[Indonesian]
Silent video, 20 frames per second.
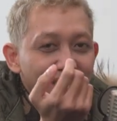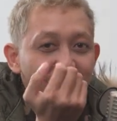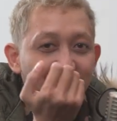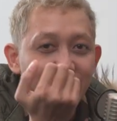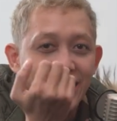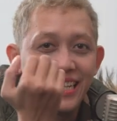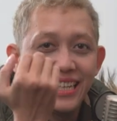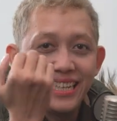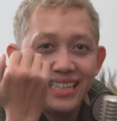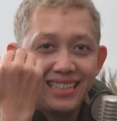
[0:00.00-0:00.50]

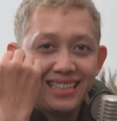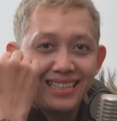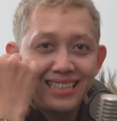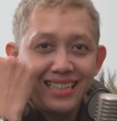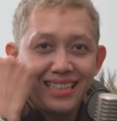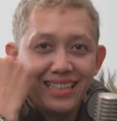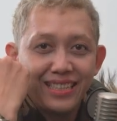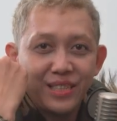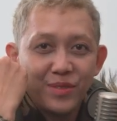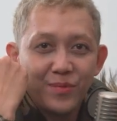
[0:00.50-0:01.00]
Oke, okay, ini
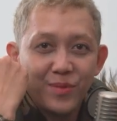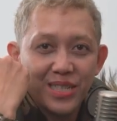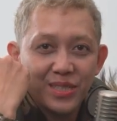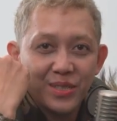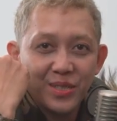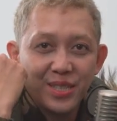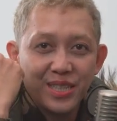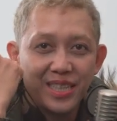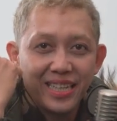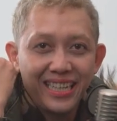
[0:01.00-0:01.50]
yang
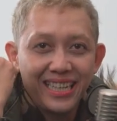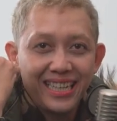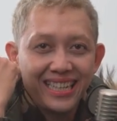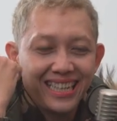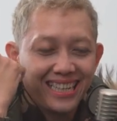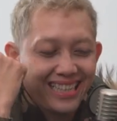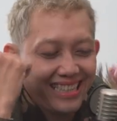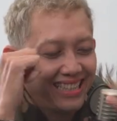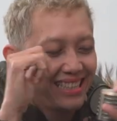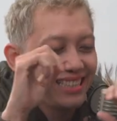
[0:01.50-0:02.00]
dimaksud ya.
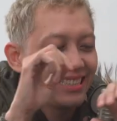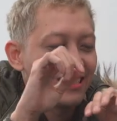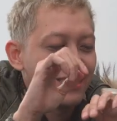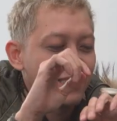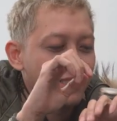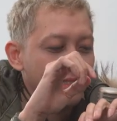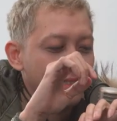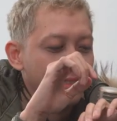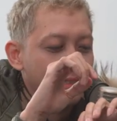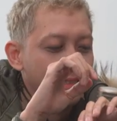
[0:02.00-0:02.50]

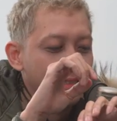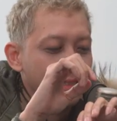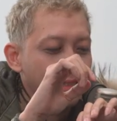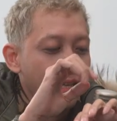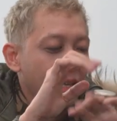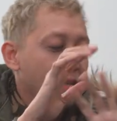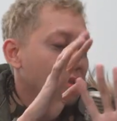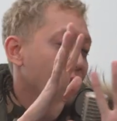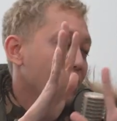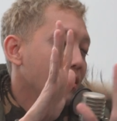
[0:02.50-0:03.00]

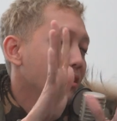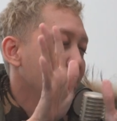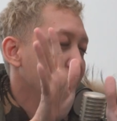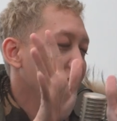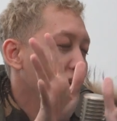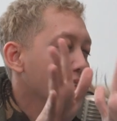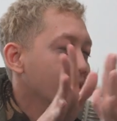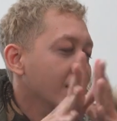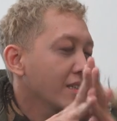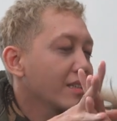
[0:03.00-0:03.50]
Nggak, gue
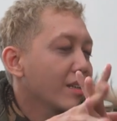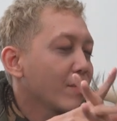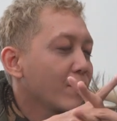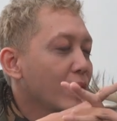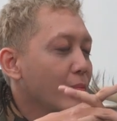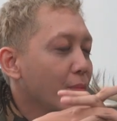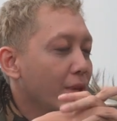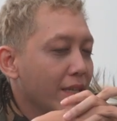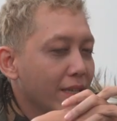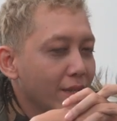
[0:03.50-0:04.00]
keseharian
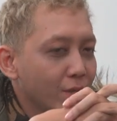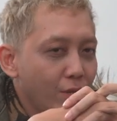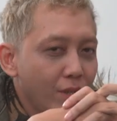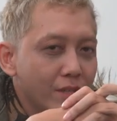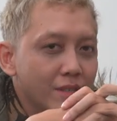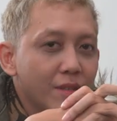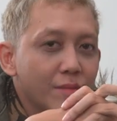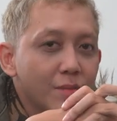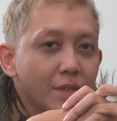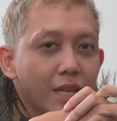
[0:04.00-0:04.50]
memang pakai
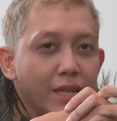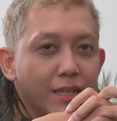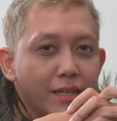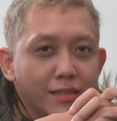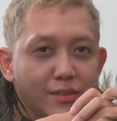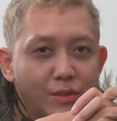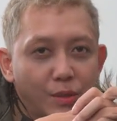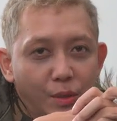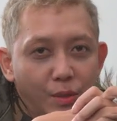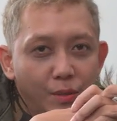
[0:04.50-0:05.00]
dua jam
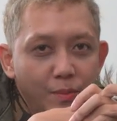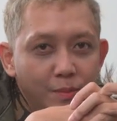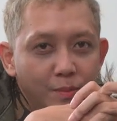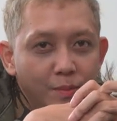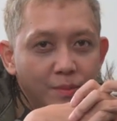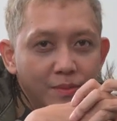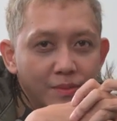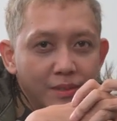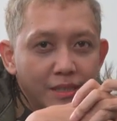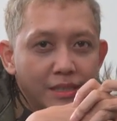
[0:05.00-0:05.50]
tangan kok.
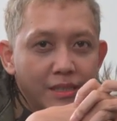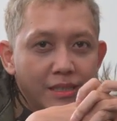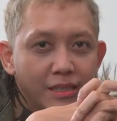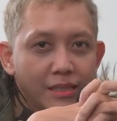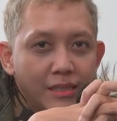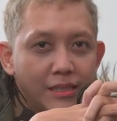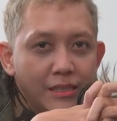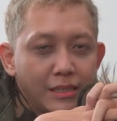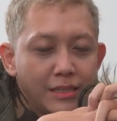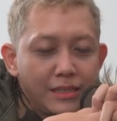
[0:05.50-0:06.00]

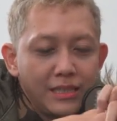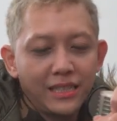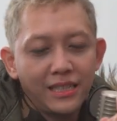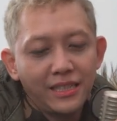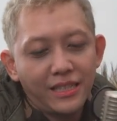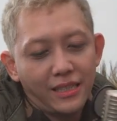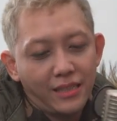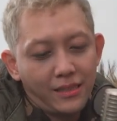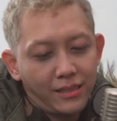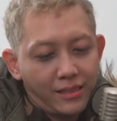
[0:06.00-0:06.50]
Jadi
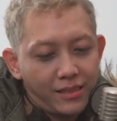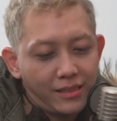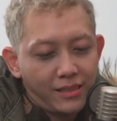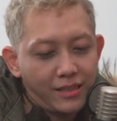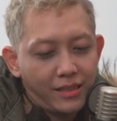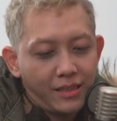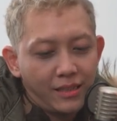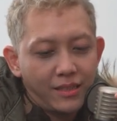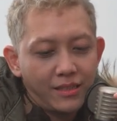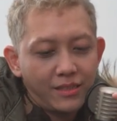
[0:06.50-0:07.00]
gini,
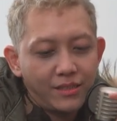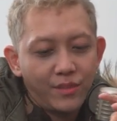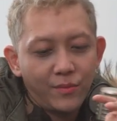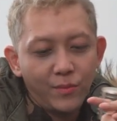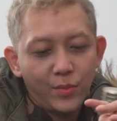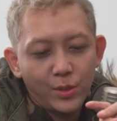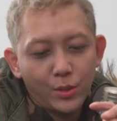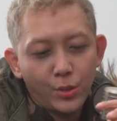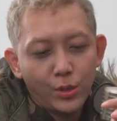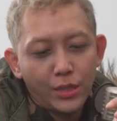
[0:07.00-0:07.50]

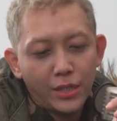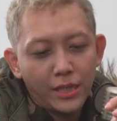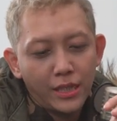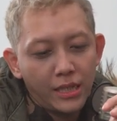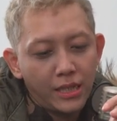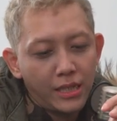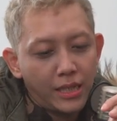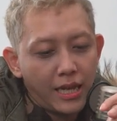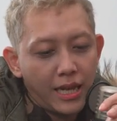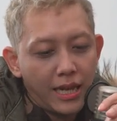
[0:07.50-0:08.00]

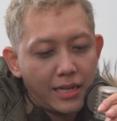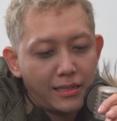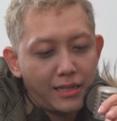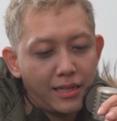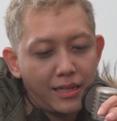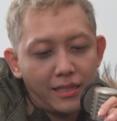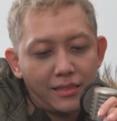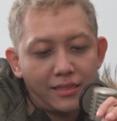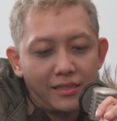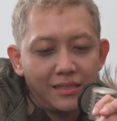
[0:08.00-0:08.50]
sebetulnya
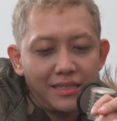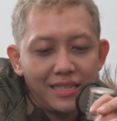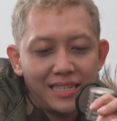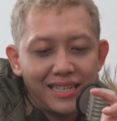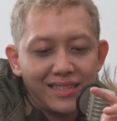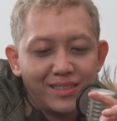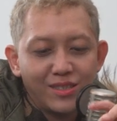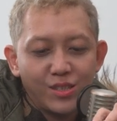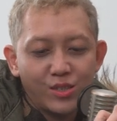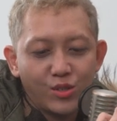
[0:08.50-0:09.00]
ada
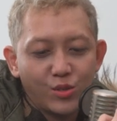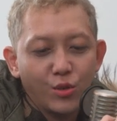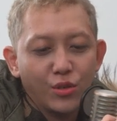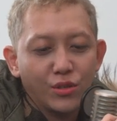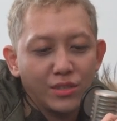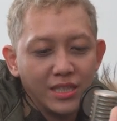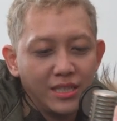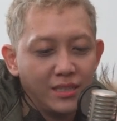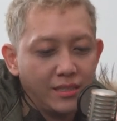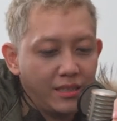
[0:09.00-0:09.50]
sedikit
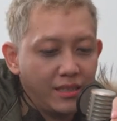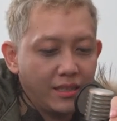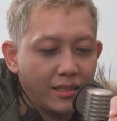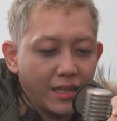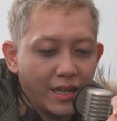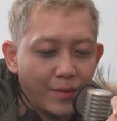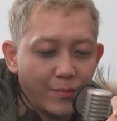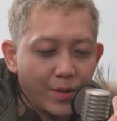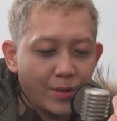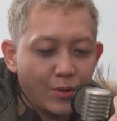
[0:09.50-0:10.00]
story sih
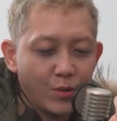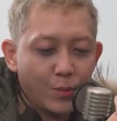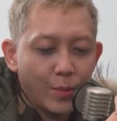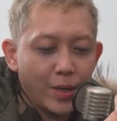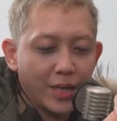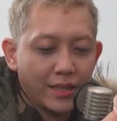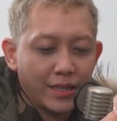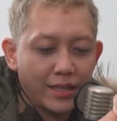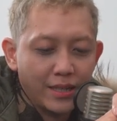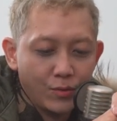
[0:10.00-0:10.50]
kenapa gue
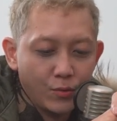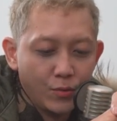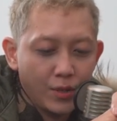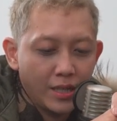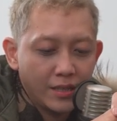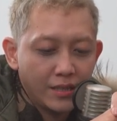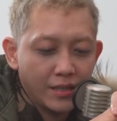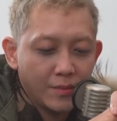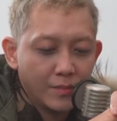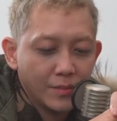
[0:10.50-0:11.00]
pakai
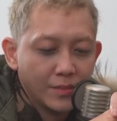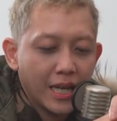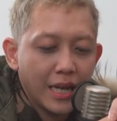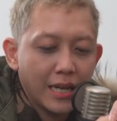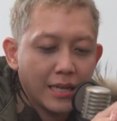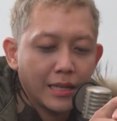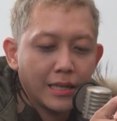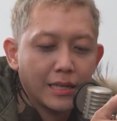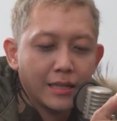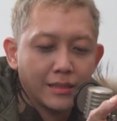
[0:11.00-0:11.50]
dua jam
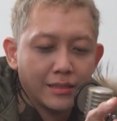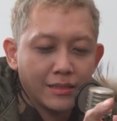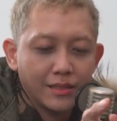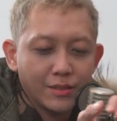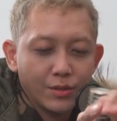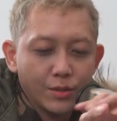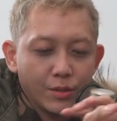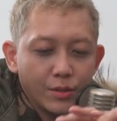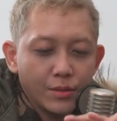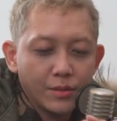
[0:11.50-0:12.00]
tangan
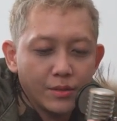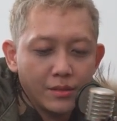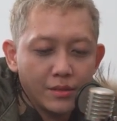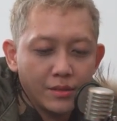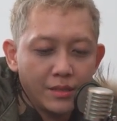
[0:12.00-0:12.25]
gitu.